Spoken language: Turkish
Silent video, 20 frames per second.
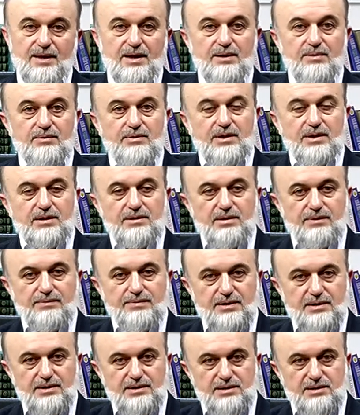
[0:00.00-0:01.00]

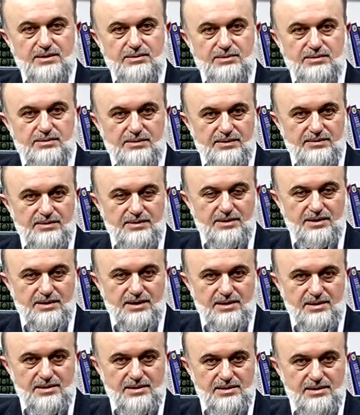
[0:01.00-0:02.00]
وَيَتَفَكَّرُونَ ف۪ي
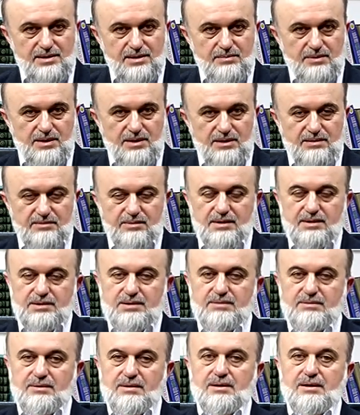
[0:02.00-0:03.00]
خَلْقِ السَّمَاوَاتِ
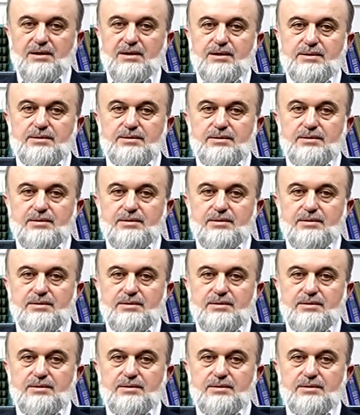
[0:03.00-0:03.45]
وَالْاَرْضِ